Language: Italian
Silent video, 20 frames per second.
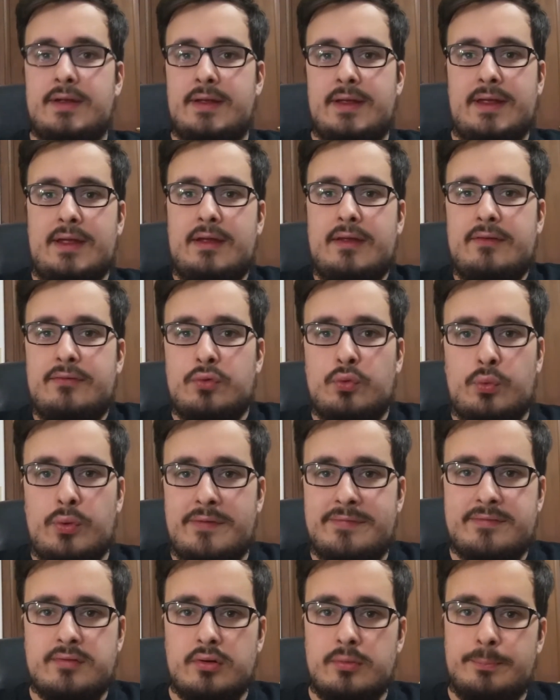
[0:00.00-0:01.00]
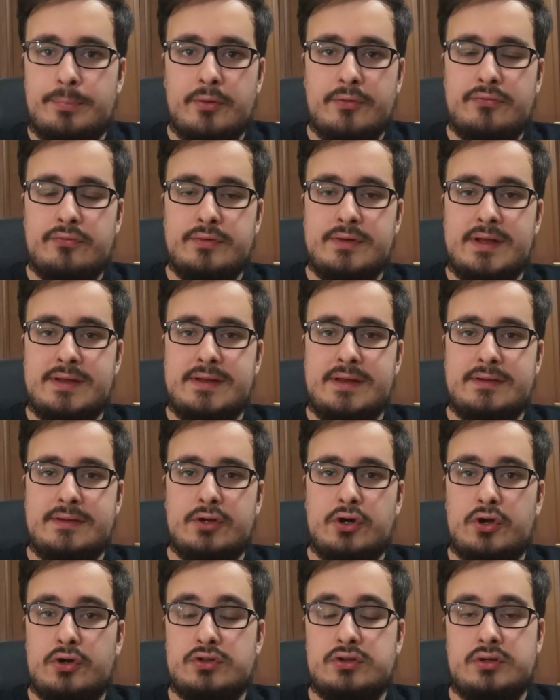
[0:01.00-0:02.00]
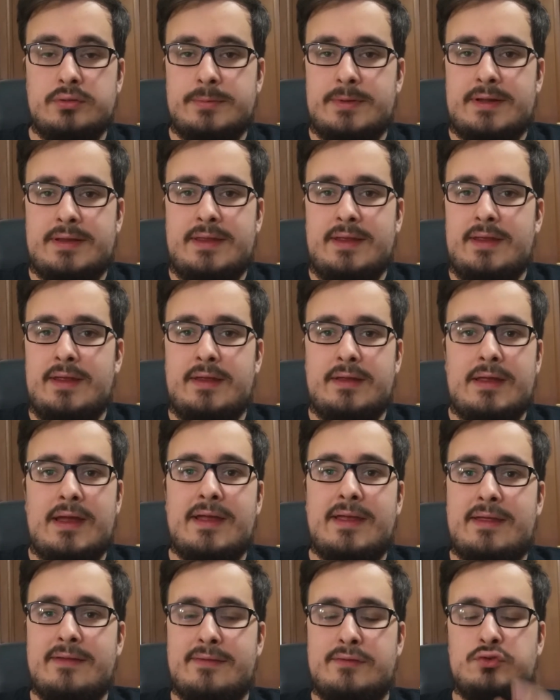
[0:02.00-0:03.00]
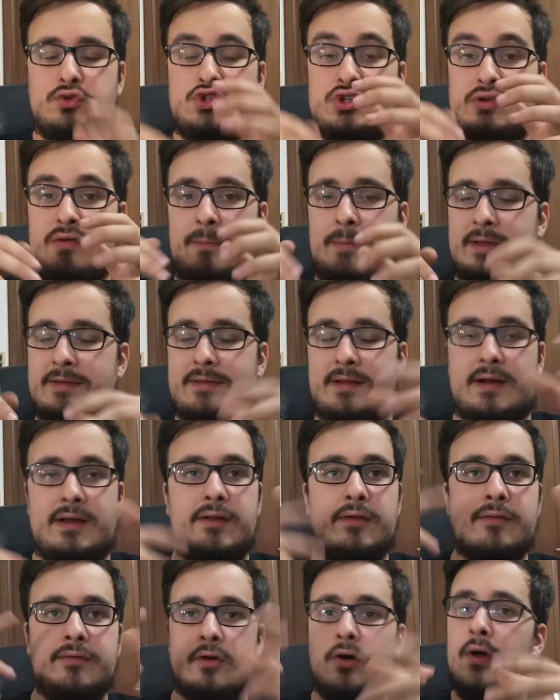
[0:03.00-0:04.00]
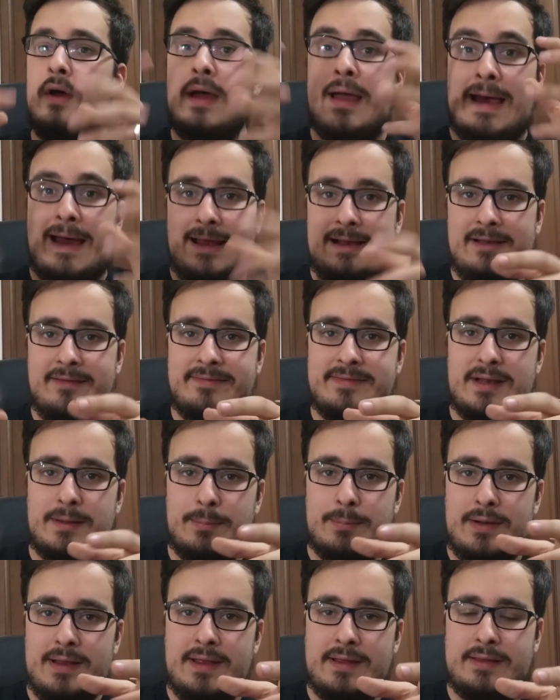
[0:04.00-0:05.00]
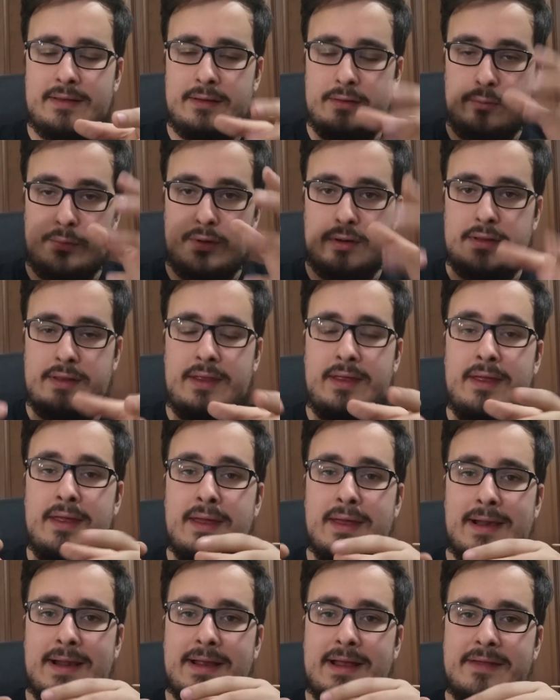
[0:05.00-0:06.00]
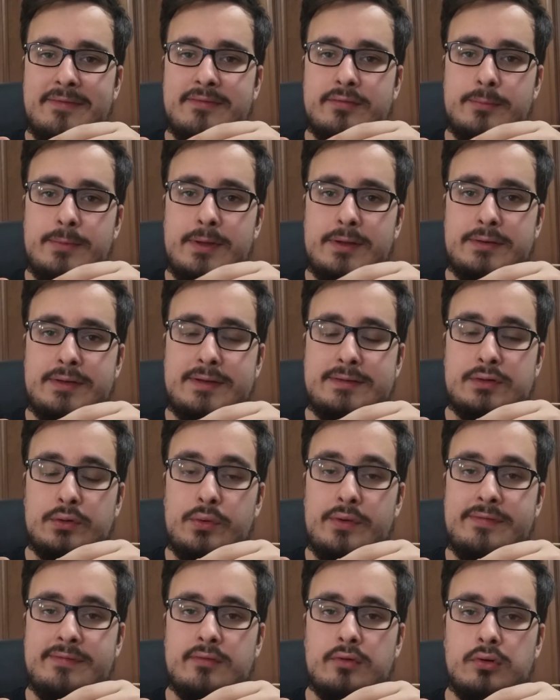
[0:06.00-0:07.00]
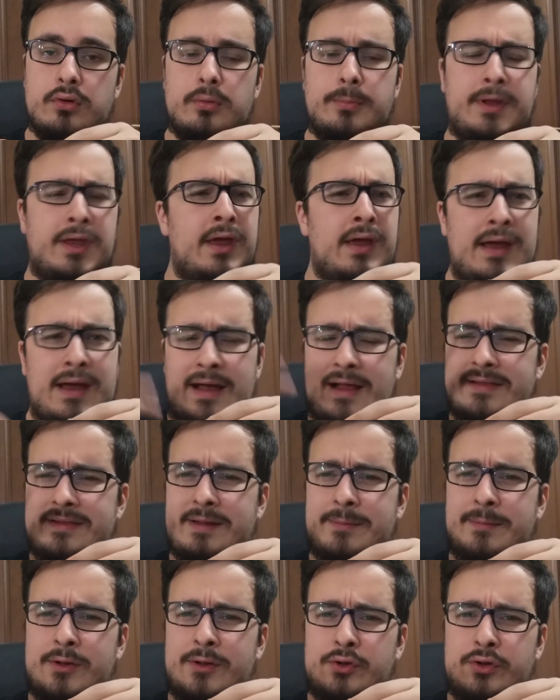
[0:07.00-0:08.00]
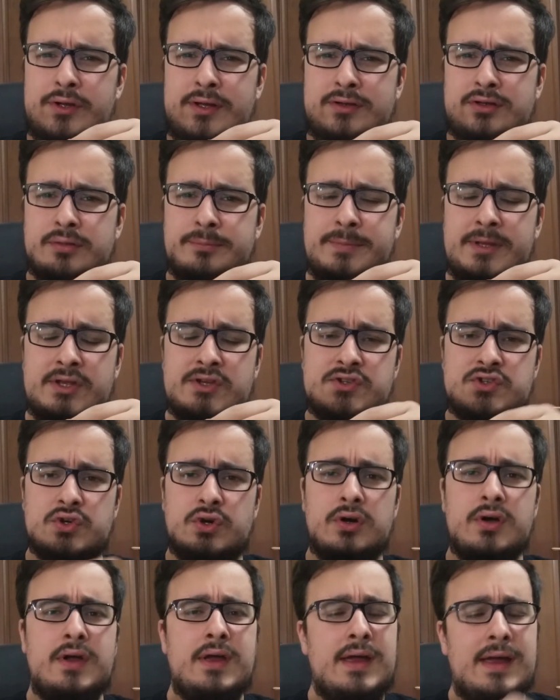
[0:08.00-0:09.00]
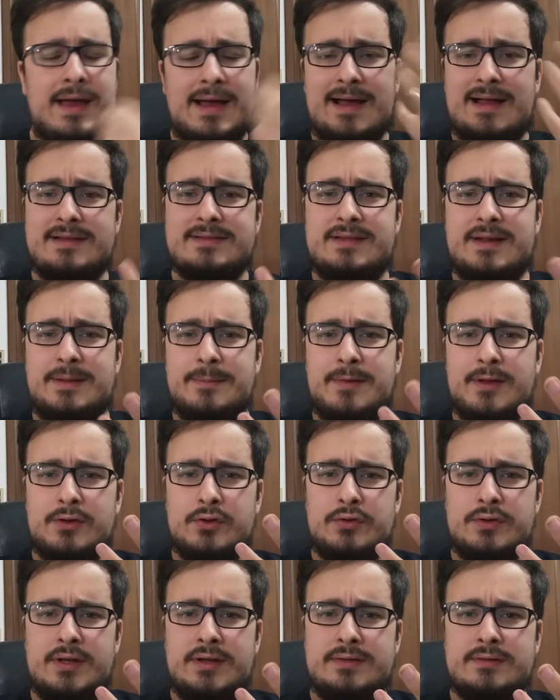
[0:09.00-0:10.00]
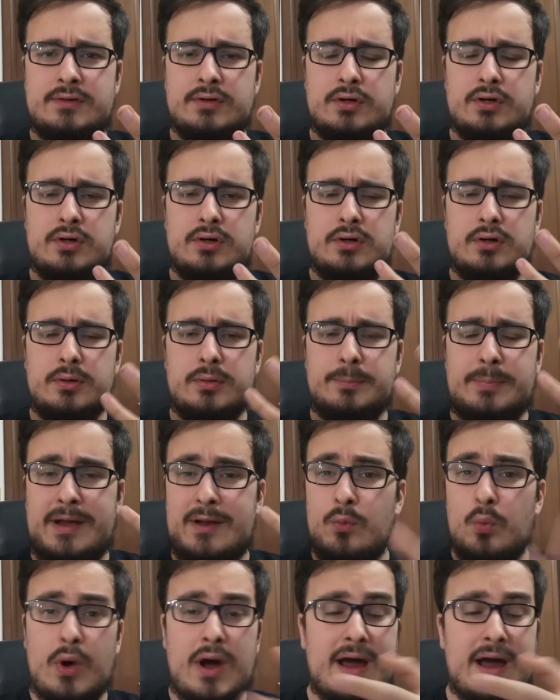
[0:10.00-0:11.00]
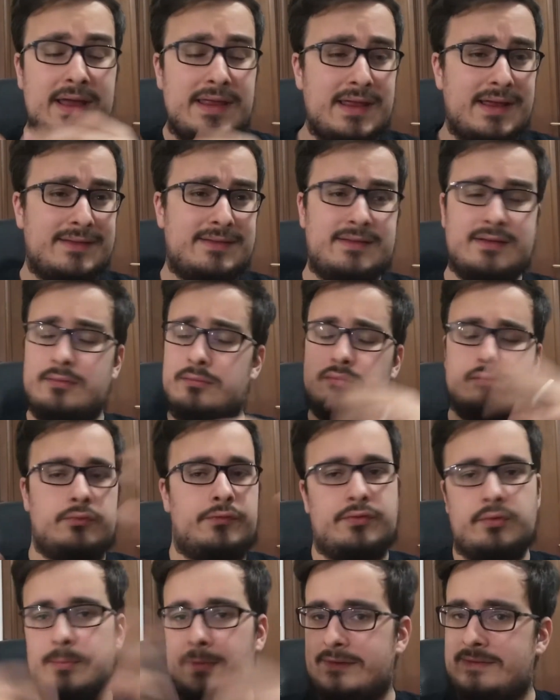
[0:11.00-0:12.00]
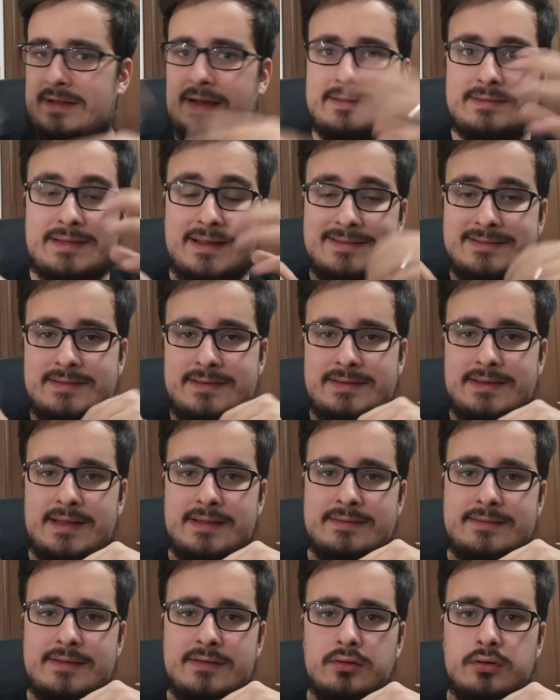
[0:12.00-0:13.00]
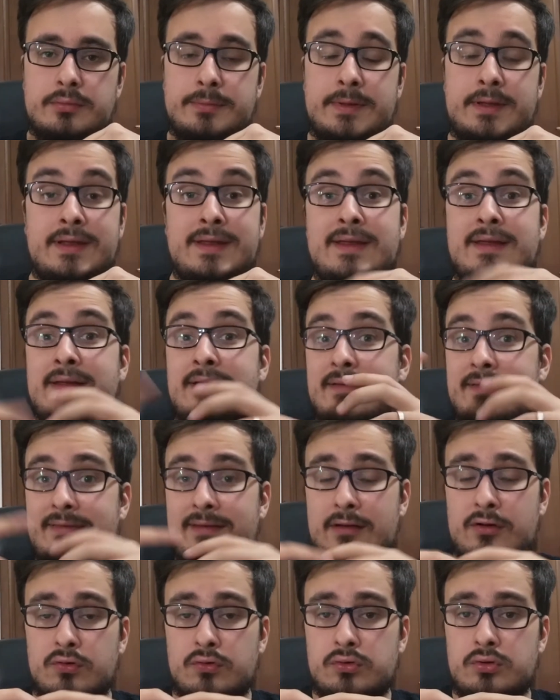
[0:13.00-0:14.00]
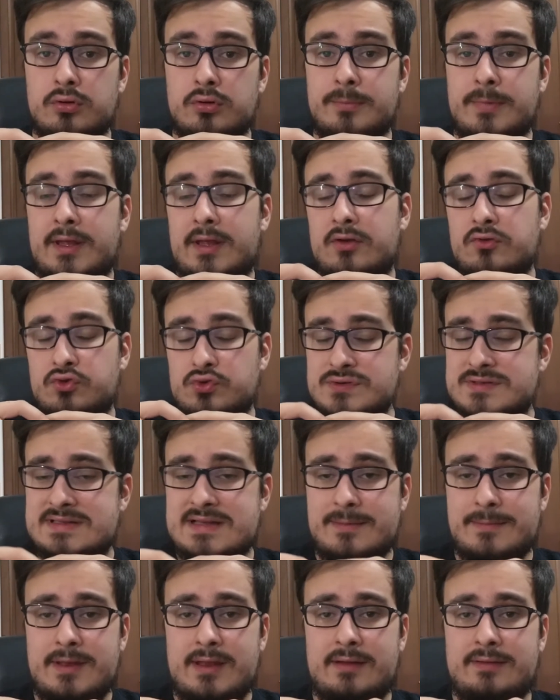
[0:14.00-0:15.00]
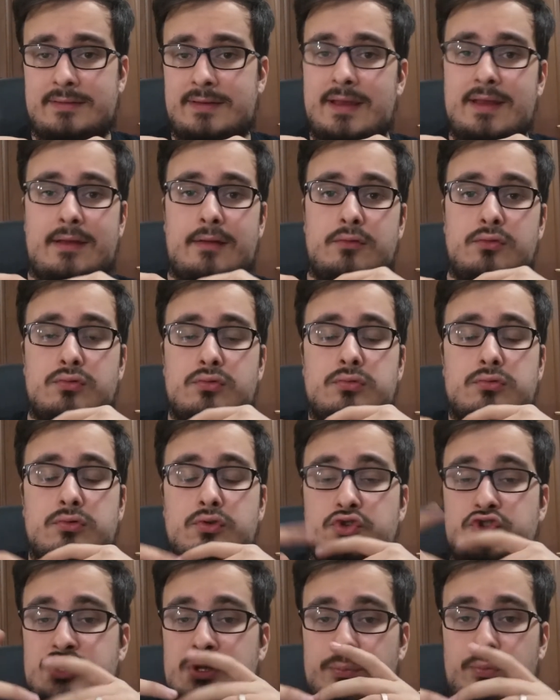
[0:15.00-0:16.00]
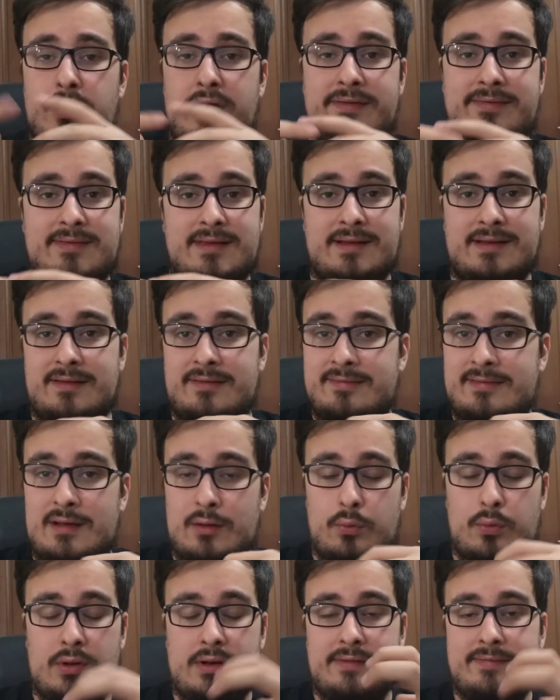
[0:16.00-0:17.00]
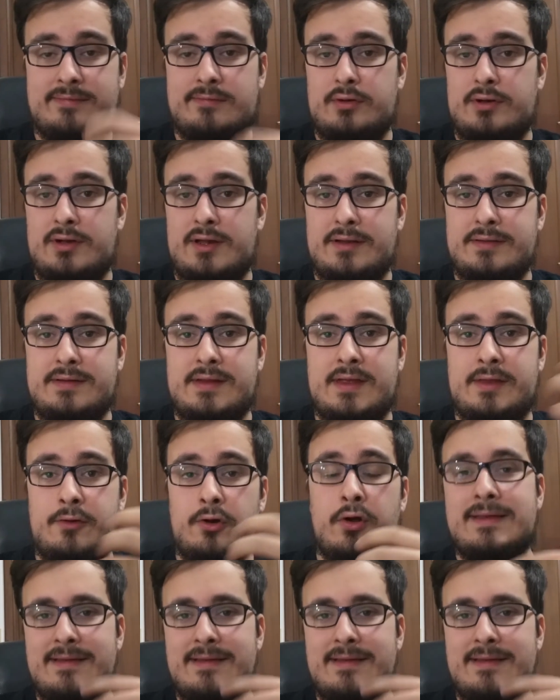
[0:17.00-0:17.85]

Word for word: E su questo non posso dargli torto, perché anche se tu ci vai a mettere, che ne so, Aleister Black, che qualche ragazzo mi ha detto questo nome, altri mi hanno detto Big Show, altri mi hanno detto Bray Wyatt, insomma, tra tanti tanti nomi, secondo me, giustamente, non, non ci può essere chissà quale storia dietro.